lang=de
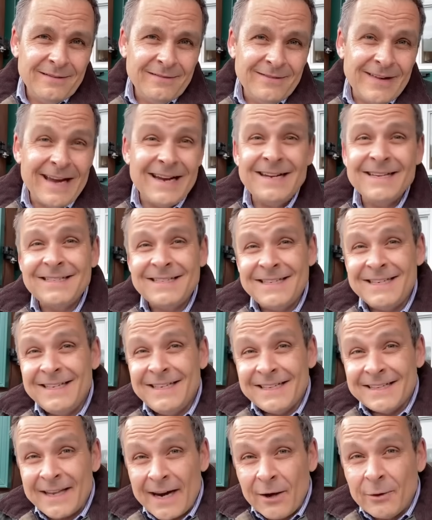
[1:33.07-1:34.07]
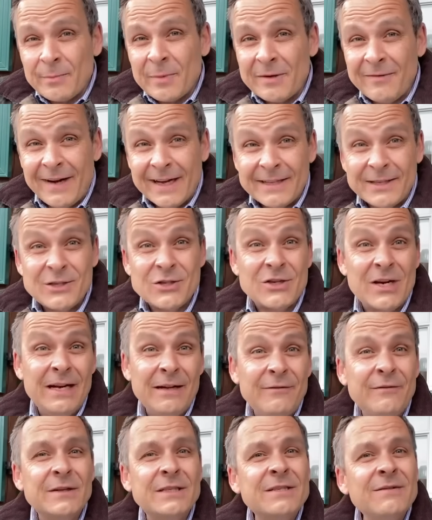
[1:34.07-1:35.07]
Weil er sich nicht traut, privates
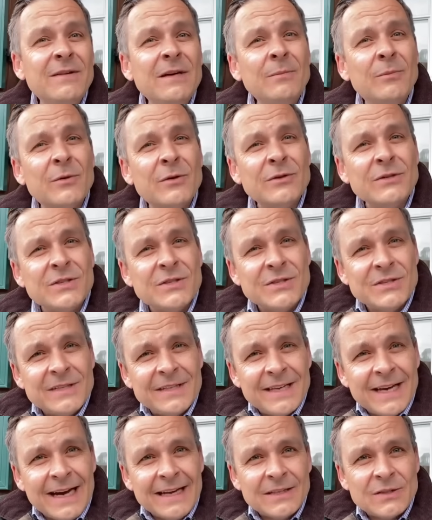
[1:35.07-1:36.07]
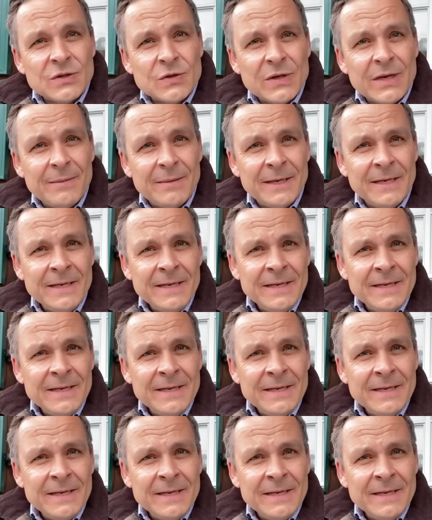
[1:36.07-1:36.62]
Geld für Zivilprozesse in die Hand zu nehmen,